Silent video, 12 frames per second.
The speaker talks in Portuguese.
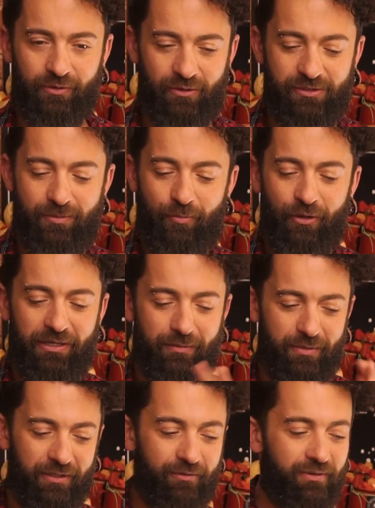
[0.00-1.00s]
Então você põe na
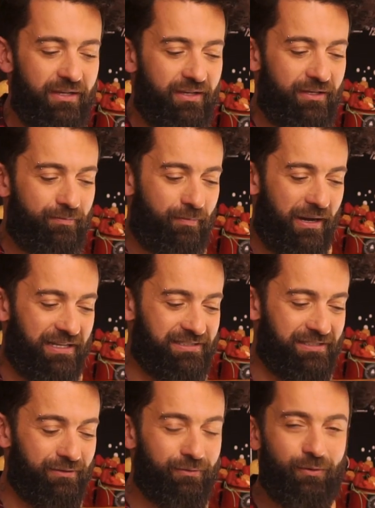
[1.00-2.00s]
mão e
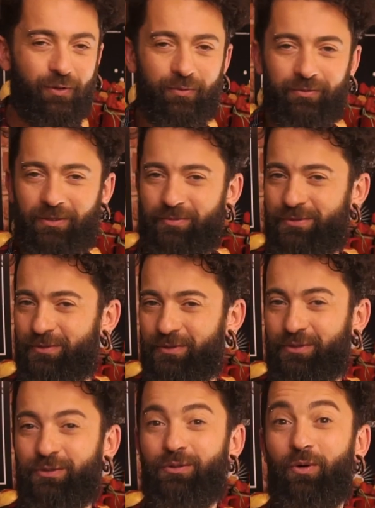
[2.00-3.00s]
passa no corpo da
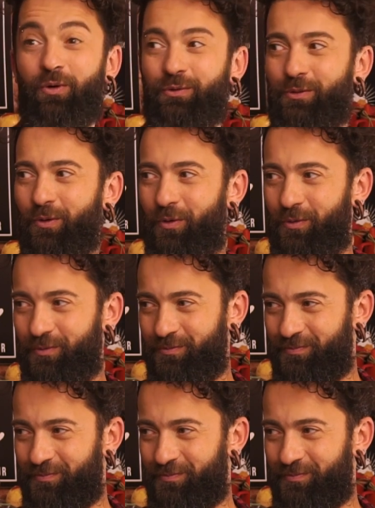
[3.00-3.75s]
pessoa todo.